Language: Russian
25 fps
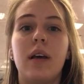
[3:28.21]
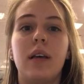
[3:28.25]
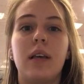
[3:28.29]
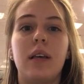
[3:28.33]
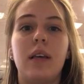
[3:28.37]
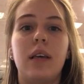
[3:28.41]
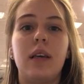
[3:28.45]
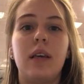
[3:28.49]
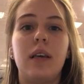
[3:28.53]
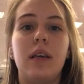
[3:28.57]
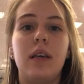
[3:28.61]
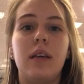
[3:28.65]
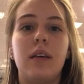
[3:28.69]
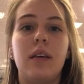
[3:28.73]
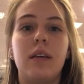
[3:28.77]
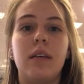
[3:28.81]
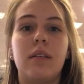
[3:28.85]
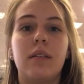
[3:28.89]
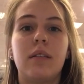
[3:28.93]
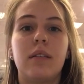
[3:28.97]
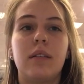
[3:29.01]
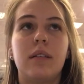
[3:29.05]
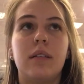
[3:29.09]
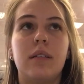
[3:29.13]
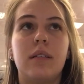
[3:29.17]

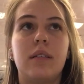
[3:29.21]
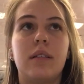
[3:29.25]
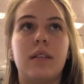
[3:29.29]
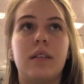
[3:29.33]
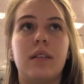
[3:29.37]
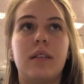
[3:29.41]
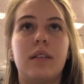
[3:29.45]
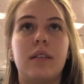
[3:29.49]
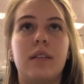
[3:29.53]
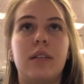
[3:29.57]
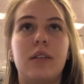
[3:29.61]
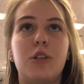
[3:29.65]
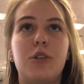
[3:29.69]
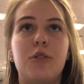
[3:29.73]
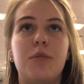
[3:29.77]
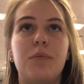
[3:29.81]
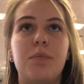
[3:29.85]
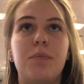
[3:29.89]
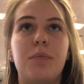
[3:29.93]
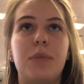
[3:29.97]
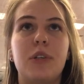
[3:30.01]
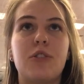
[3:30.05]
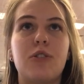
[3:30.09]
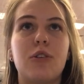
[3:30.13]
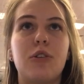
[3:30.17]
И э,
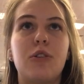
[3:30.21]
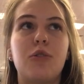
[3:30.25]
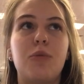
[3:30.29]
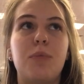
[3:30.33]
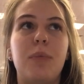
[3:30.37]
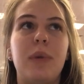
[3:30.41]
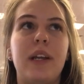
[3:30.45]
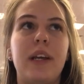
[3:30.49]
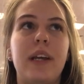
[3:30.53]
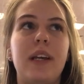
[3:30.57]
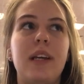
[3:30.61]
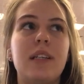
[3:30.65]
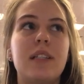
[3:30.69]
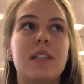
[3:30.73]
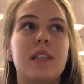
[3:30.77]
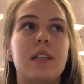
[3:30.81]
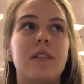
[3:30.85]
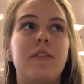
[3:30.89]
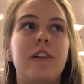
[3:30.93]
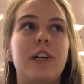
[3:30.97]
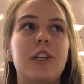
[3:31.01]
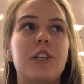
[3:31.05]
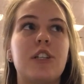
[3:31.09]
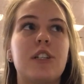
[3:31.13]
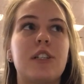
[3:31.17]
500 рублей за
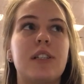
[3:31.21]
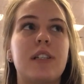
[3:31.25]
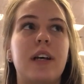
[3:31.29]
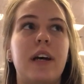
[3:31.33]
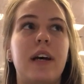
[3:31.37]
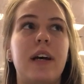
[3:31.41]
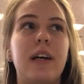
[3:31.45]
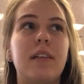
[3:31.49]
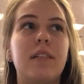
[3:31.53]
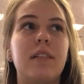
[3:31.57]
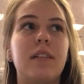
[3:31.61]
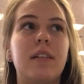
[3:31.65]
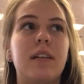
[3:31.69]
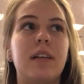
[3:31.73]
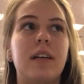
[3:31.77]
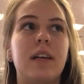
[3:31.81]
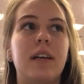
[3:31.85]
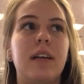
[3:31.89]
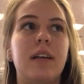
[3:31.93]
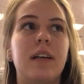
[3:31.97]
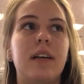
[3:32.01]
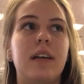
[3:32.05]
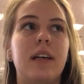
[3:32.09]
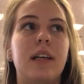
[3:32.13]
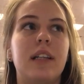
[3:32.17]
два часа
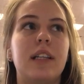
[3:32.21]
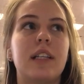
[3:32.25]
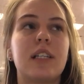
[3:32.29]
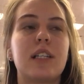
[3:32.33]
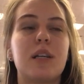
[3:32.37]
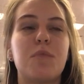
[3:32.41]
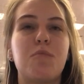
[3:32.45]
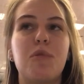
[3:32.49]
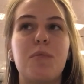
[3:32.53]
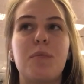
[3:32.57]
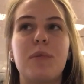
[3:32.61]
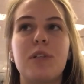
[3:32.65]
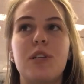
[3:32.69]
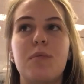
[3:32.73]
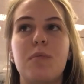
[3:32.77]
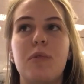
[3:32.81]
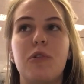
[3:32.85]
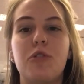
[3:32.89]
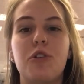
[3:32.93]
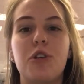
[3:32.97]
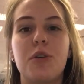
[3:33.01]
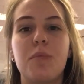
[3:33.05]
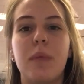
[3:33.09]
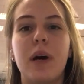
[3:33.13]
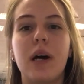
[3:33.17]
это само по себе
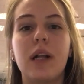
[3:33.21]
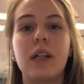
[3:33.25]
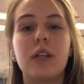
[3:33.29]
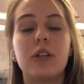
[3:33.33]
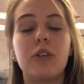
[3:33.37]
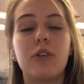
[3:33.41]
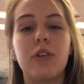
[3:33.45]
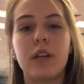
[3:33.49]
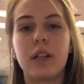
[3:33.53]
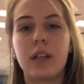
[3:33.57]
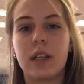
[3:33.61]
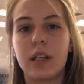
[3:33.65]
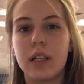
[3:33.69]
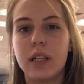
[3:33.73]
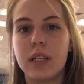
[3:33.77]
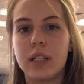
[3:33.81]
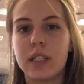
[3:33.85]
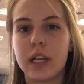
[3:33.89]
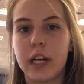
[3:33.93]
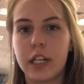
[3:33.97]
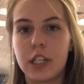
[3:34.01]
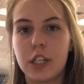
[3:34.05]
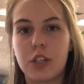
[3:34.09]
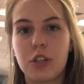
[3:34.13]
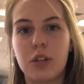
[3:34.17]
очень мало, но это не
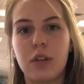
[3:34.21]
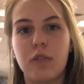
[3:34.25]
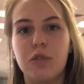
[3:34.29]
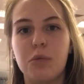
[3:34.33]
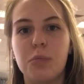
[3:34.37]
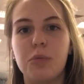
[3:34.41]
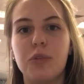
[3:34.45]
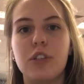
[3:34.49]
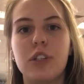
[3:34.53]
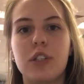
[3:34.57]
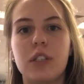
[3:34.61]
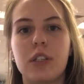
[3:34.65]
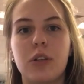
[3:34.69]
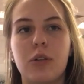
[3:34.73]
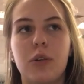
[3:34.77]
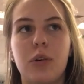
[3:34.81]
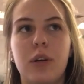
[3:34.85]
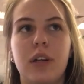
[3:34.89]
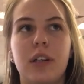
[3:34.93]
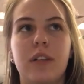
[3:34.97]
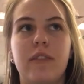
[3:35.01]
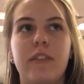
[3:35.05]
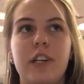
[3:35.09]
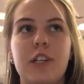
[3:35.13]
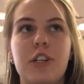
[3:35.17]
значит, что вы будете
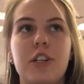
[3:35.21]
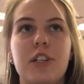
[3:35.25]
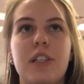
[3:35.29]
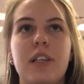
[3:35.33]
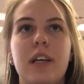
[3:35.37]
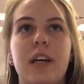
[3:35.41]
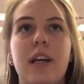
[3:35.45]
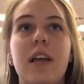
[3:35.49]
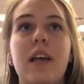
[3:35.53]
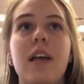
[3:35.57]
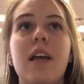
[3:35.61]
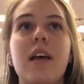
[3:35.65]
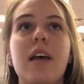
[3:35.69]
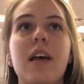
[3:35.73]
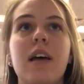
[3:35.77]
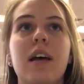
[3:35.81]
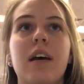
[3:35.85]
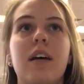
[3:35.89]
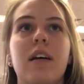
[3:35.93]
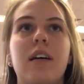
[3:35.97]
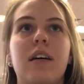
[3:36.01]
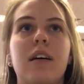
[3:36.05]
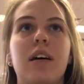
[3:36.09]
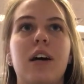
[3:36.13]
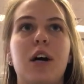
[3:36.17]
только два часа
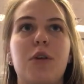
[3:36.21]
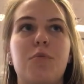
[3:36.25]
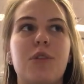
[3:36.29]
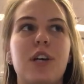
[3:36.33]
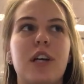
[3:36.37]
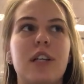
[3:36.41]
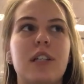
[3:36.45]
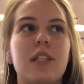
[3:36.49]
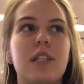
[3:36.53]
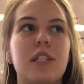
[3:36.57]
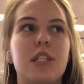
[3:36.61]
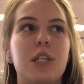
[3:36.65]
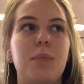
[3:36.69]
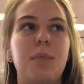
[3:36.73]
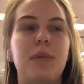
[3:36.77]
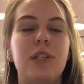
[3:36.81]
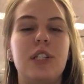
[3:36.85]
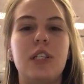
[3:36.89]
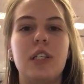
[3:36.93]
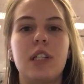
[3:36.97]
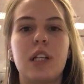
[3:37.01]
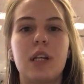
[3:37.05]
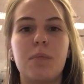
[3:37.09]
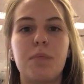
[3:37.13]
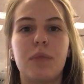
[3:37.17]
э, общаться с
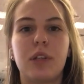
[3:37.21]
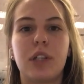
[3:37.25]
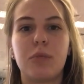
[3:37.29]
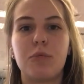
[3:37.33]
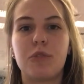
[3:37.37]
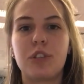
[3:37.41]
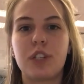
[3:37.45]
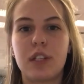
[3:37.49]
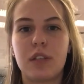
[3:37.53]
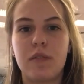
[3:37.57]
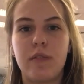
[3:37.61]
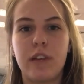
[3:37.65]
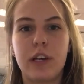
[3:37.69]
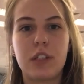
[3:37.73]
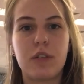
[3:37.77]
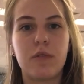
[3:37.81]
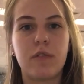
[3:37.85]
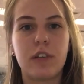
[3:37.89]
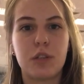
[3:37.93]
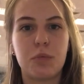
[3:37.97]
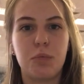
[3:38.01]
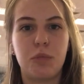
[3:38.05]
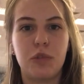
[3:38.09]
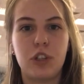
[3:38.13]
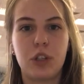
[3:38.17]
репетитором, потому что связь у
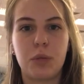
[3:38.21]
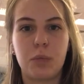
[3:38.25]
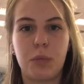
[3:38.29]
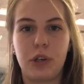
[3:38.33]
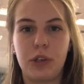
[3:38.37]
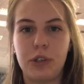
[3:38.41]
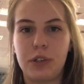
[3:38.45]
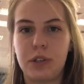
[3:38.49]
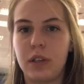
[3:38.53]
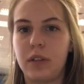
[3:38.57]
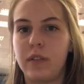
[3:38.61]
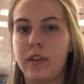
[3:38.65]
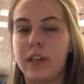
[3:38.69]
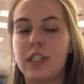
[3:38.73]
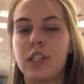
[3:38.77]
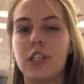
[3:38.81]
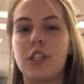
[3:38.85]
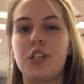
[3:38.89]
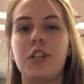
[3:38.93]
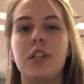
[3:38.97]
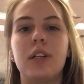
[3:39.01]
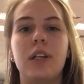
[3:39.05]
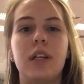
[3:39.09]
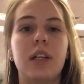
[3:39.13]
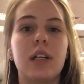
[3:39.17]
вас будет просто
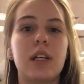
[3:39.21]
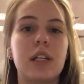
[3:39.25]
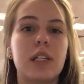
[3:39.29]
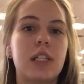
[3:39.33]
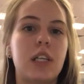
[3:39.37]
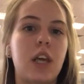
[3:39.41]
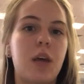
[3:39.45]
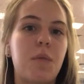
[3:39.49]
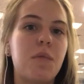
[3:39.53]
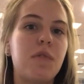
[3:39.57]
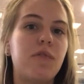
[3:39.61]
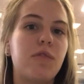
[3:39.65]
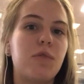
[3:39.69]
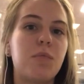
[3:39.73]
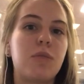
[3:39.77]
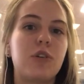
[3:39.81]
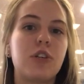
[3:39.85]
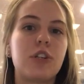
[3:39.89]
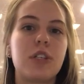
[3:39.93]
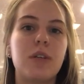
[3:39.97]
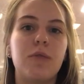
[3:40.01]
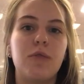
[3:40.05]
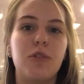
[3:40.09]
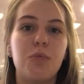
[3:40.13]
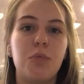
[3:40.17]
24 на 7, и вы
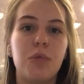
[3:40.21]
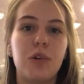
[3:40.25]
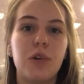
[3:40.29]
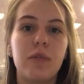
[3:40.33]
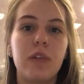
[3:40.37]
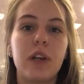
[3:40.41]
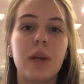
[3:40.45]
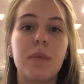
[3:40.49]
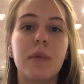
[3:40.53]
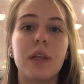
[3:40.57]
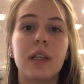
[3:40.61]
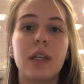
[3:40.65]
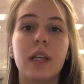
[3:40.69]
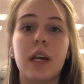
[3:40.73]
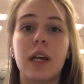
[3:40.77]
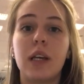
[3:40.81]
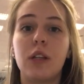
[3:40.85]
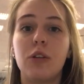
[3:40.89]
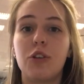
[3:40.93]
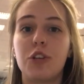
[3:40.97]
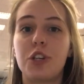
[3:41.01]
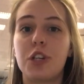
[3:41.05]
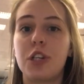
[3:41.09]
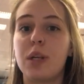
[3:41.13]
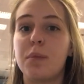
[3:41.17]
можете в любое время дня и
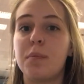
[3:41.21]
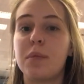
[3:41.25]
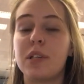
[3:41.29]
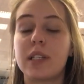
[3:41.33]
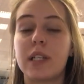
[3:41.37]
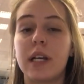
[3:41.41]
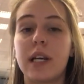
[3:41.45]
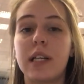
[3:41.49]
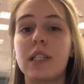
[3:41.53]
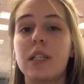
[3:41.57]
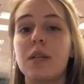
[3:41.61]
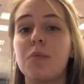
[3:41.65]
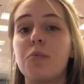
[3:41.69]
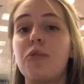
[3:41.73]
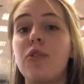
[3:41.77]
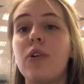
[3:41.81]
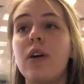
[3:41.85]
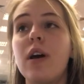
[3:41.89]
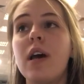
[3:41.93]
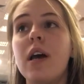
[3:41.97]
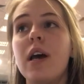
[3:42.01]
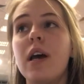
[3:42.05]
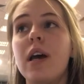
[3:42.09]
ночи написать ему,